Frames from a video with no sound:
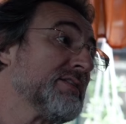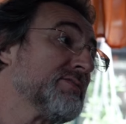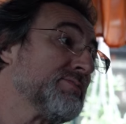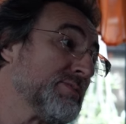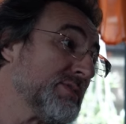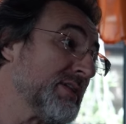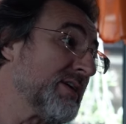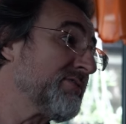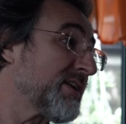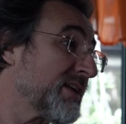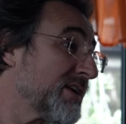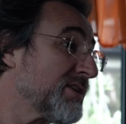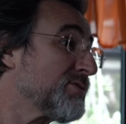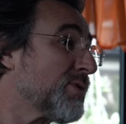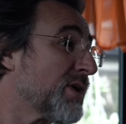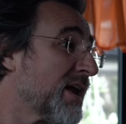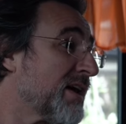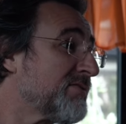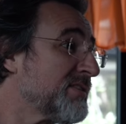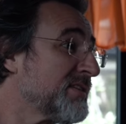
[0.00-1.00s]
Na verdade, eu
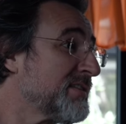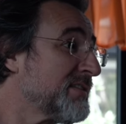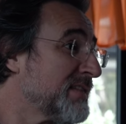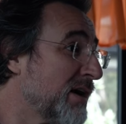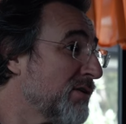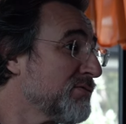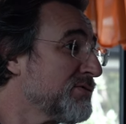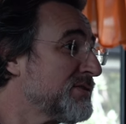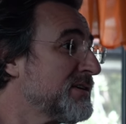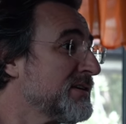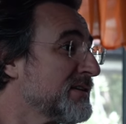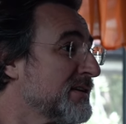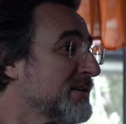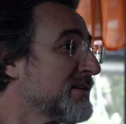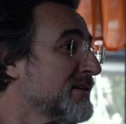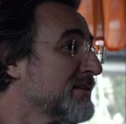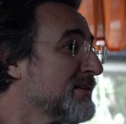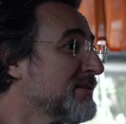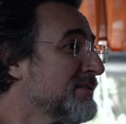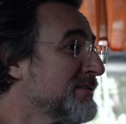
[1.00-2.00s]
morava na oficina,
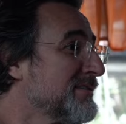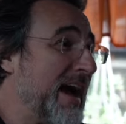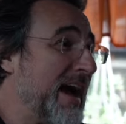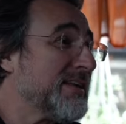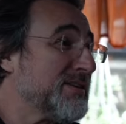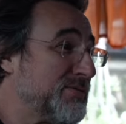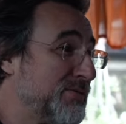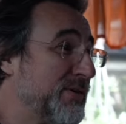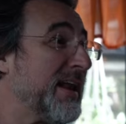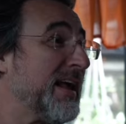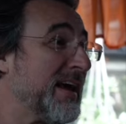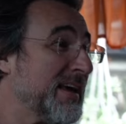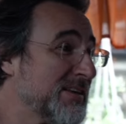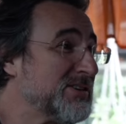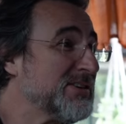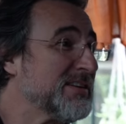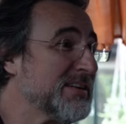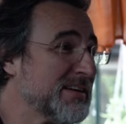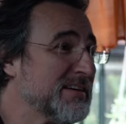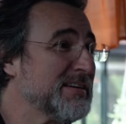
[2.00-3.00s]
né? É
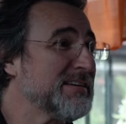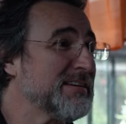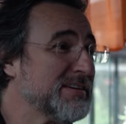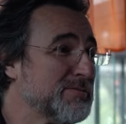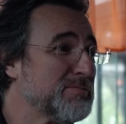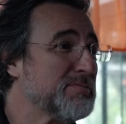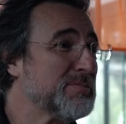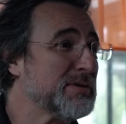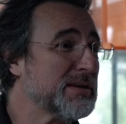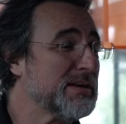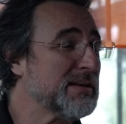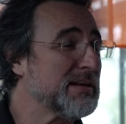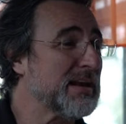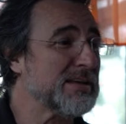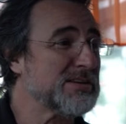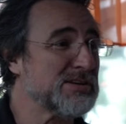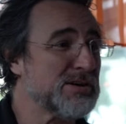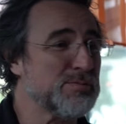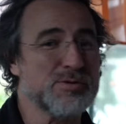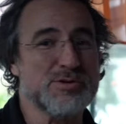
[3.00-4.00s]
diferente, né? Porque
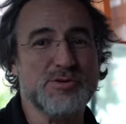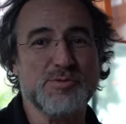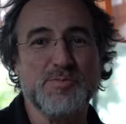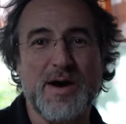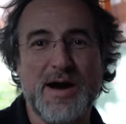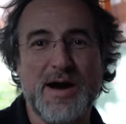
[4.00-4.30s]
lá tinha muito